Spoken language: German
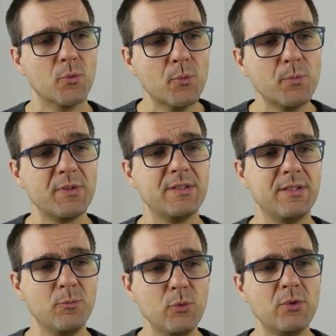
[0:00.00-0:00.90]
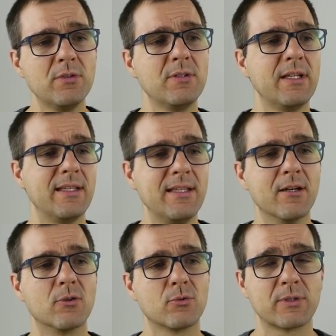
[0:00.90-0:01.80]
um die Mythen der
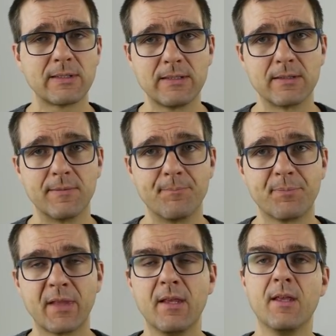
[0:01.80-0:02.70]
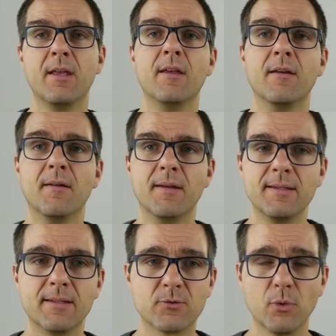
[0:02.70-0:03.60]
E-Auto-Kritiker.
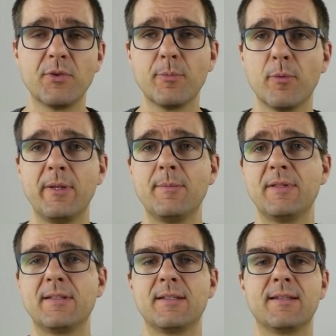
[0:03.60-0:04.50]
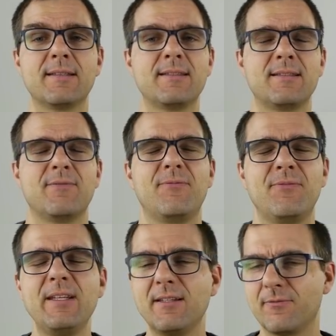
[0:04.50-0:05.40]
Das große Problem ist ja, dass es
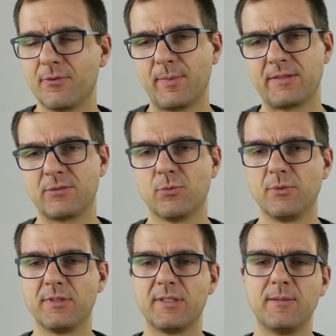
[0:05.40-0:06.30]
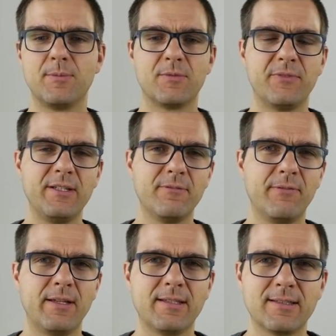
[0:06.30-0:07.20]
viele Informationen gibt, viel
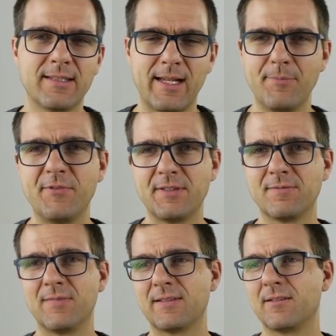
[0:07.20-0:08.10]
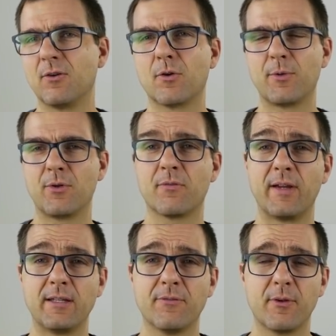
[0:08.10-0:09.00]
gefährliches Halbwissen, was dann auch immer noch
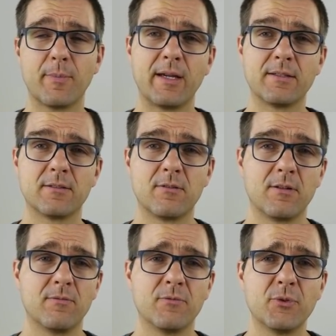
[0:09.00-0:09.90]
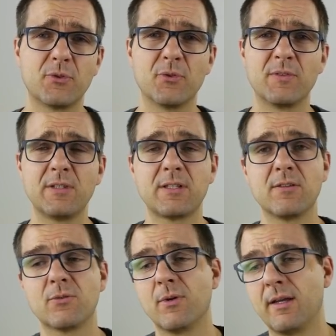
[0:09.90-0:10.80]
weiter verbreitet äh, wird und sich
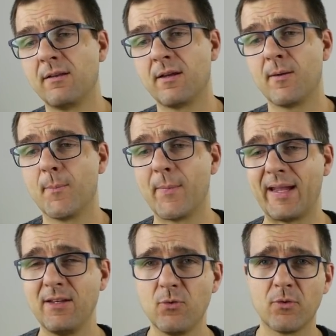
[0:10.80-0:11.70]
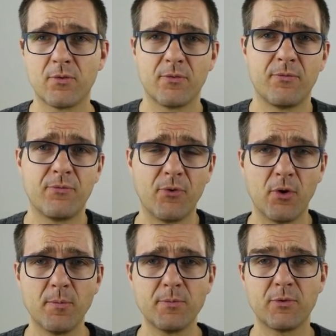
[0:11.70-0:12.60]
dann zu einer Meinung
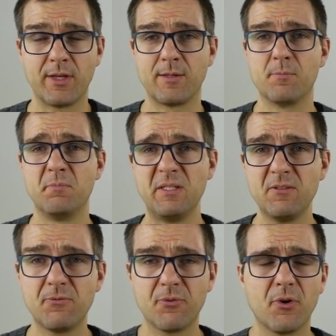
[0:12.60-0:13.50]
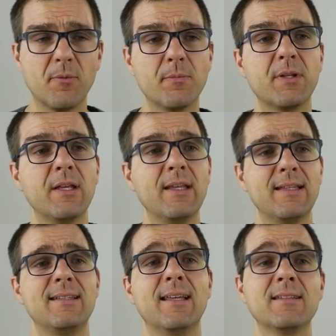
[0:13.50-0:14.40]
formt, zu einem Bild formt,
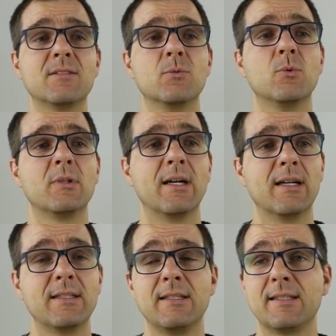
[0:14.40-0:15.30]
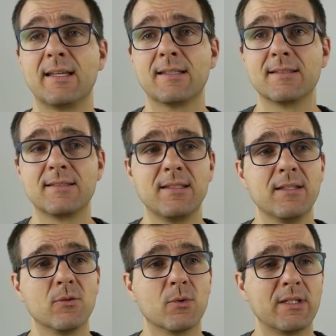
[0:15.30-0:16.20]
das so gar nicht
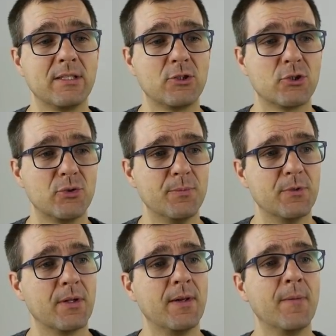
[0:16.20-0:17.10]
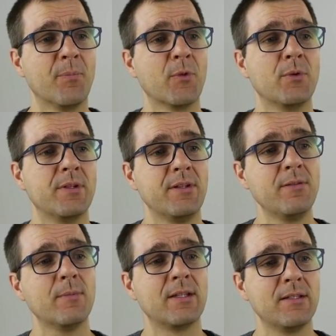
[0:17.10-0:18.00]
existiert oder nicht stimmt. Und in
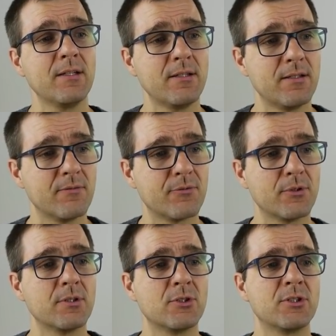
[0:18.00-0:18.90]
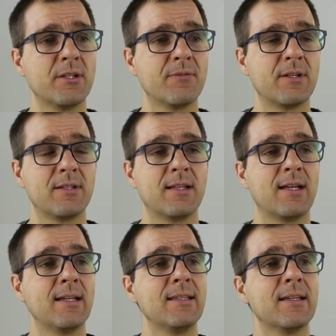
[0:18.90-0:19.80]
diesem Artikel von
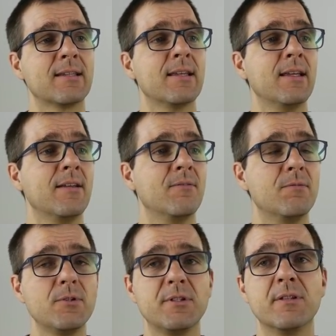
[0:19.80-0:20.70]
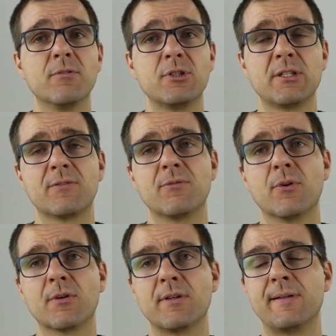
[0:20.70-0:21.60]
Stefan Hayek wird in der
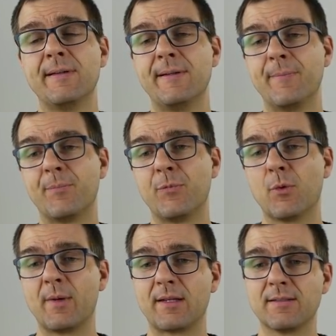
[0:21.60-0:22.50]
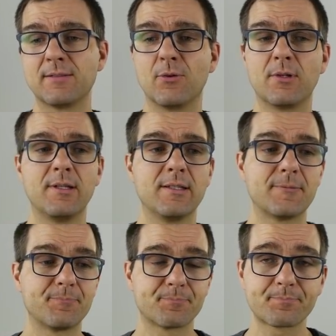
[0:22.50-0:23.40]
Wirtschaftswoche nochmal ganz
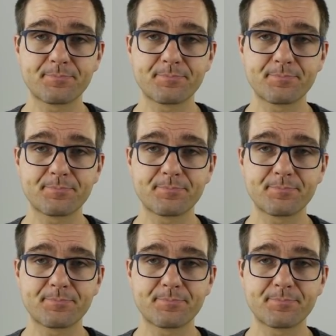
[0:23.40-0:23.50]
deutlich,